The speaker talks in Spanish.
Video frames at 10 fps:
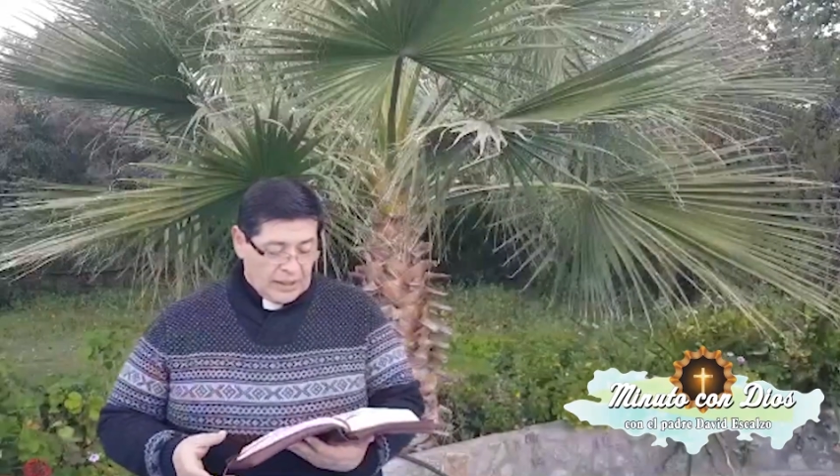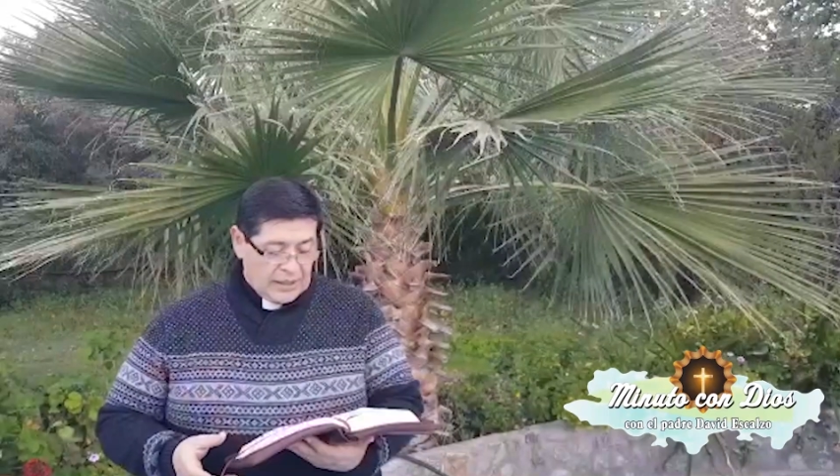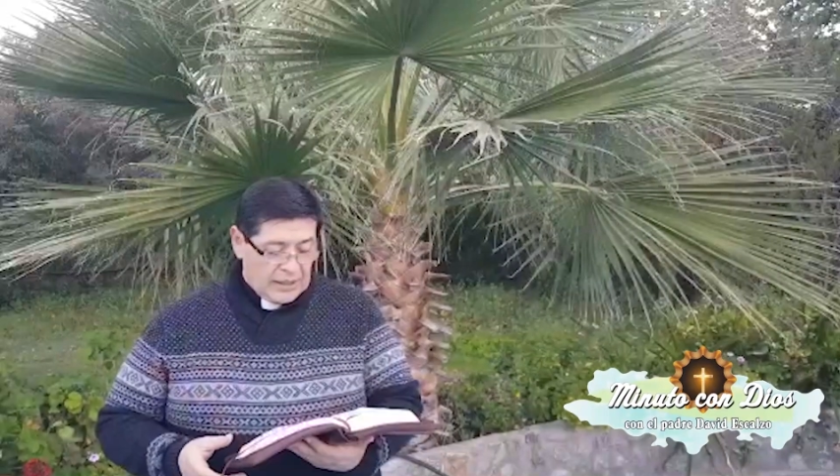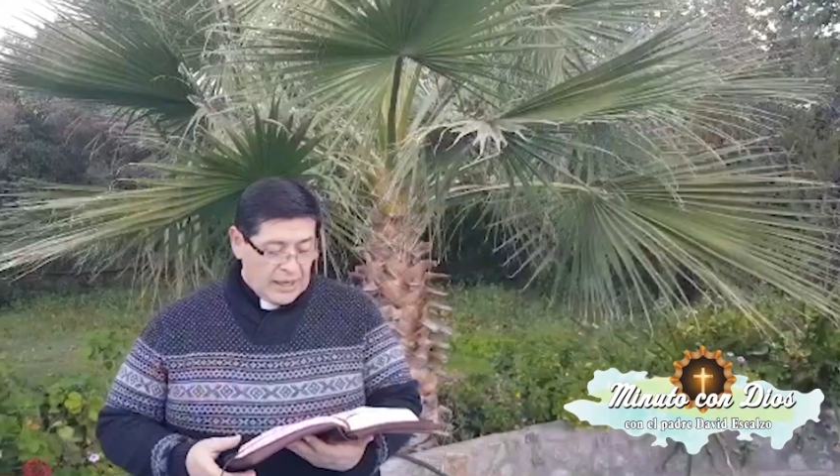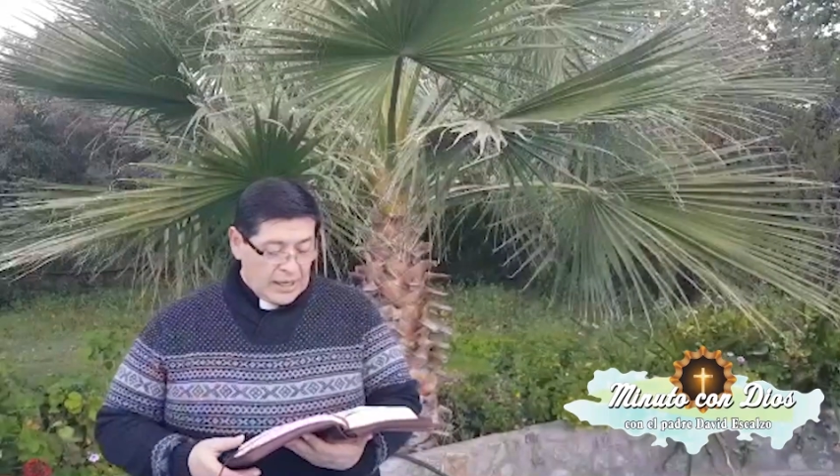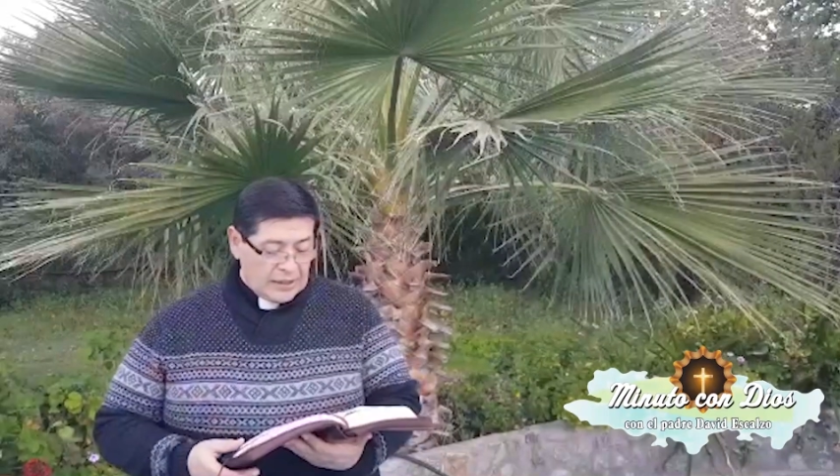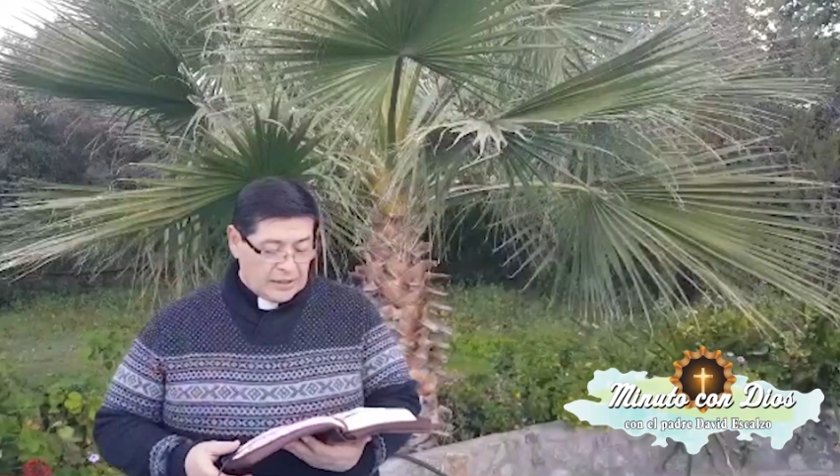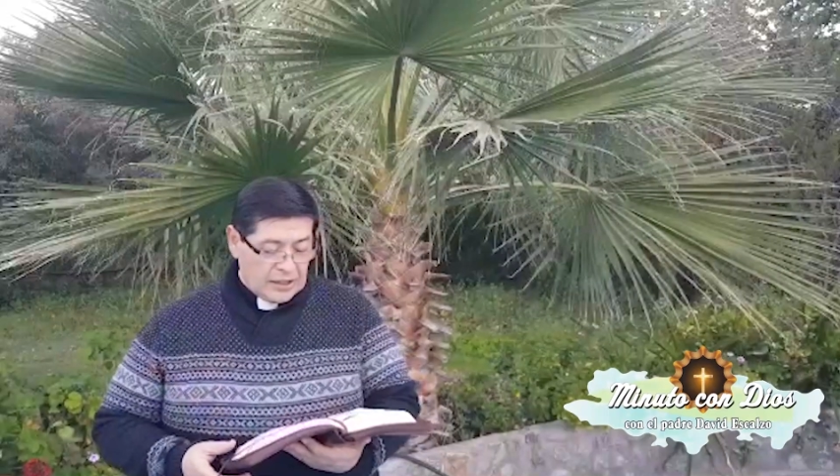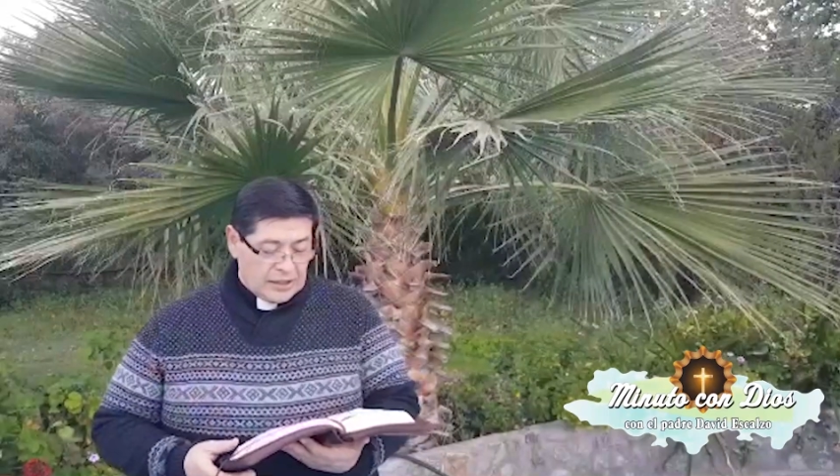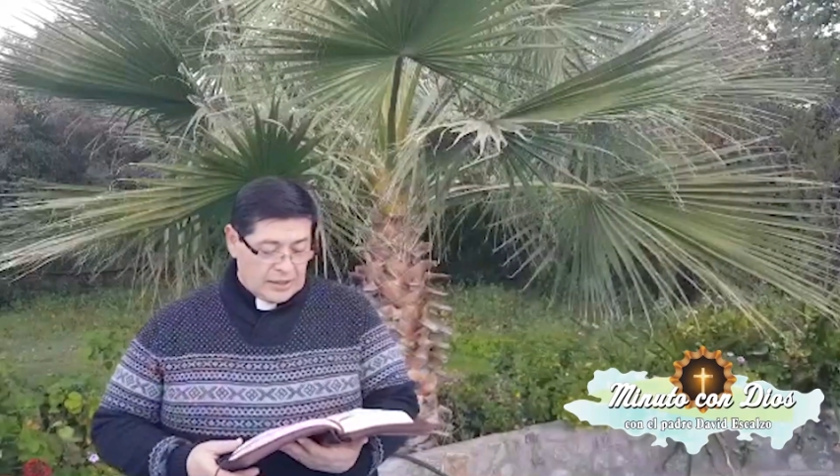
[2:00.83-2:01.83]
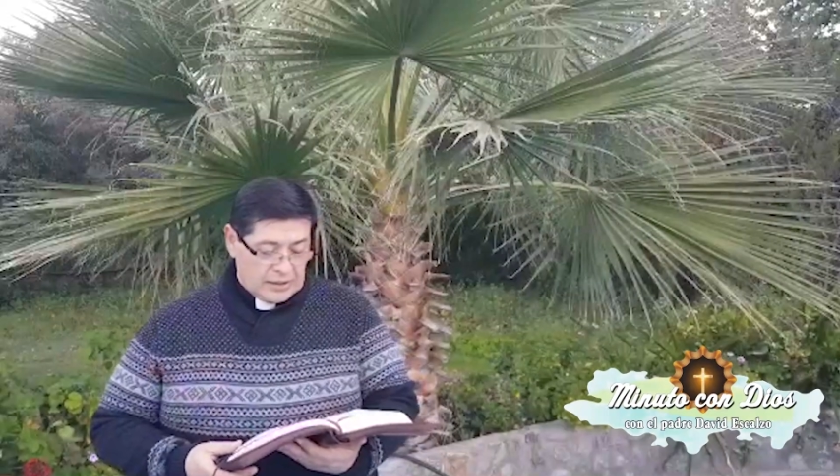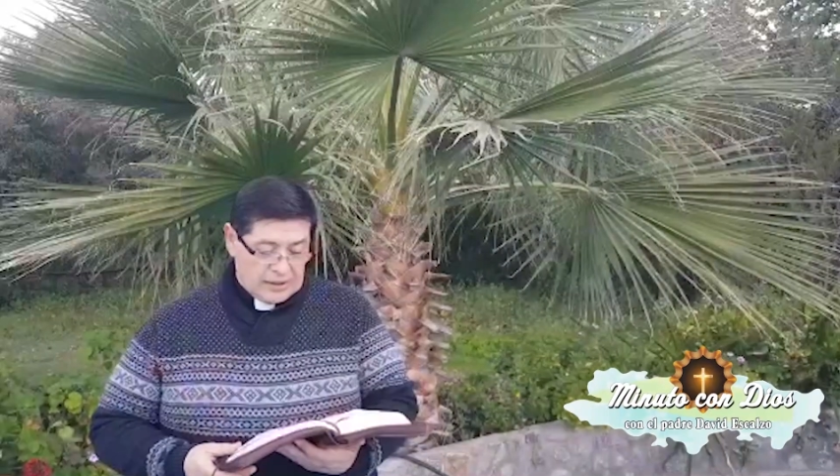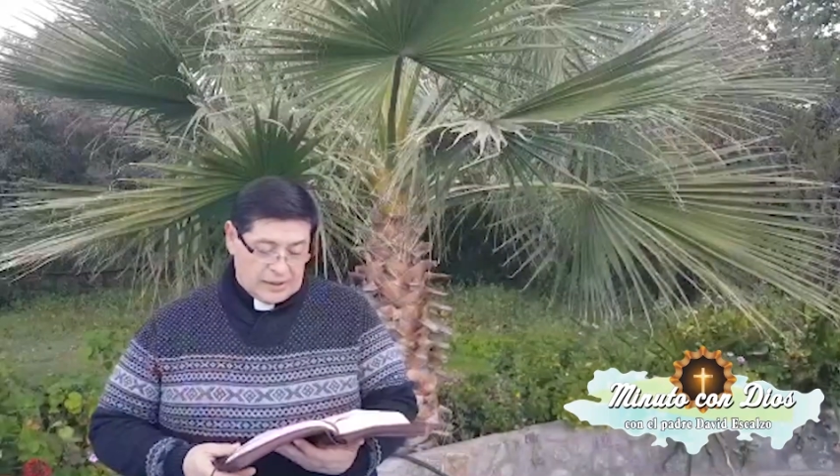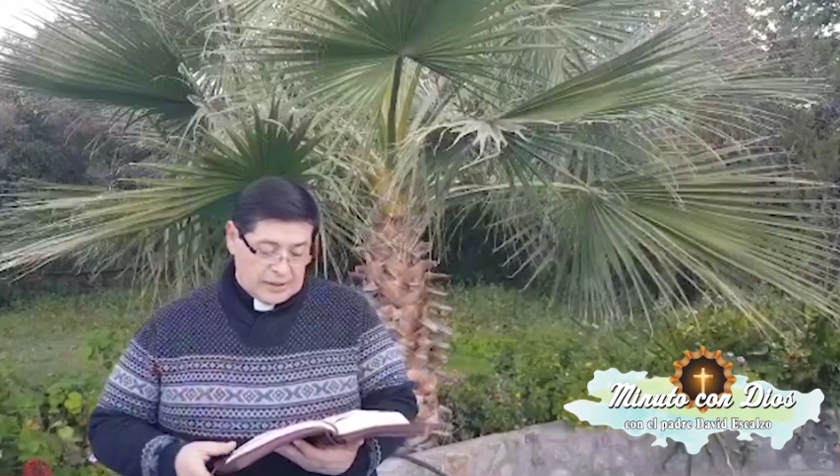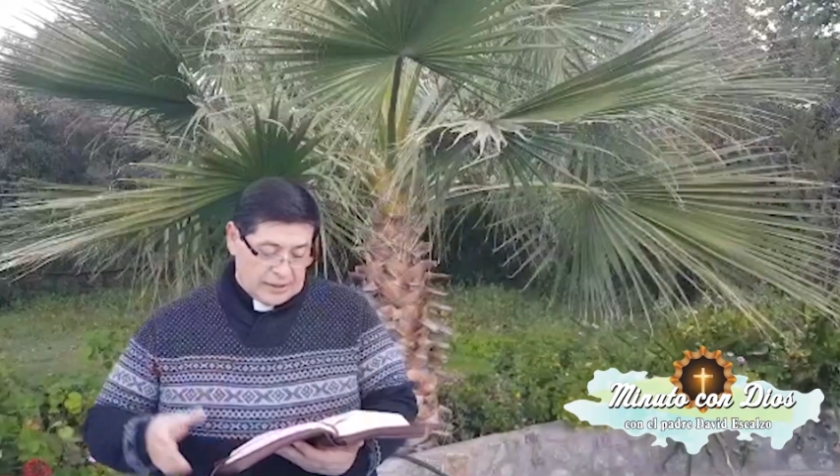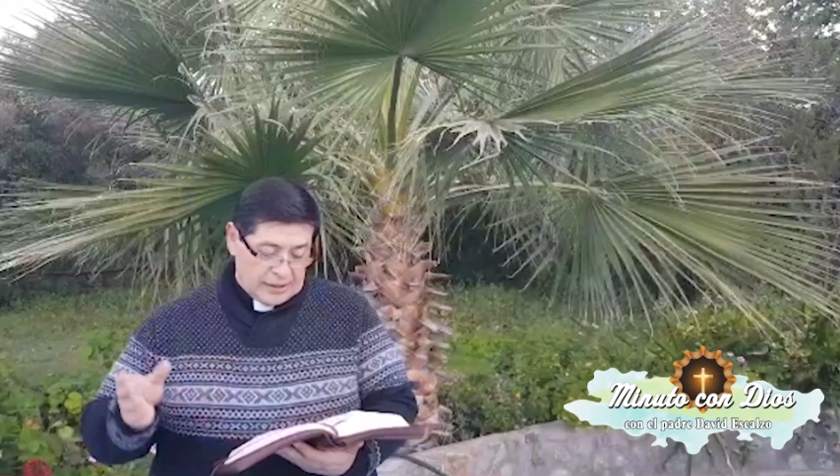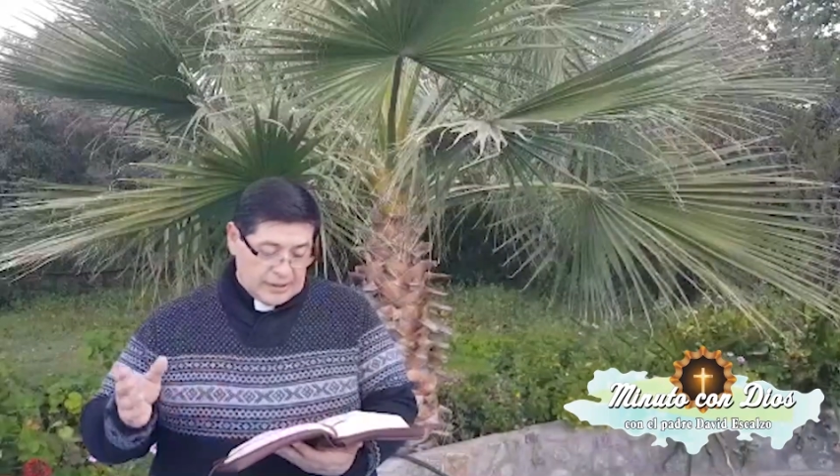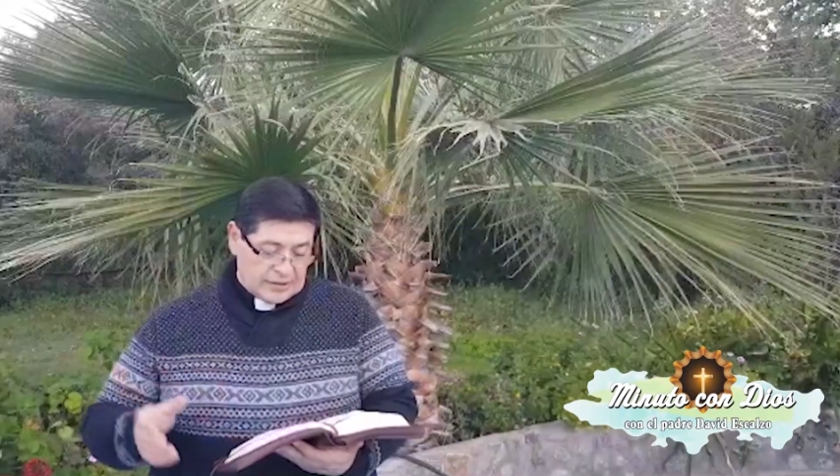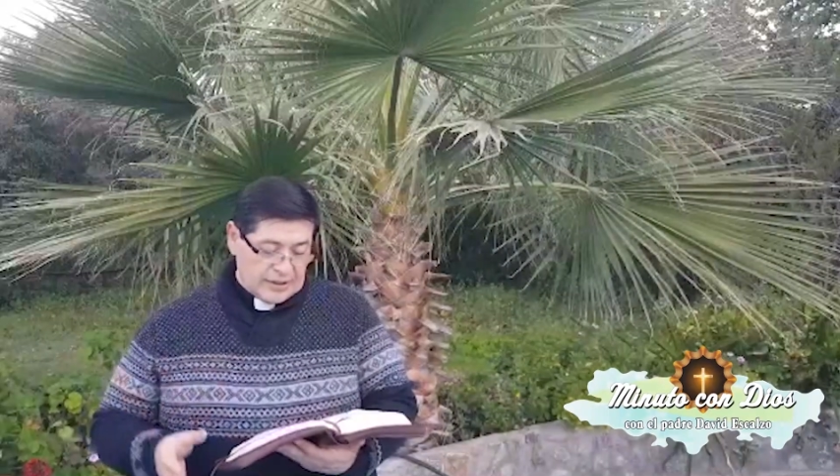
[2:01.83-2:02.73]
y él eh, les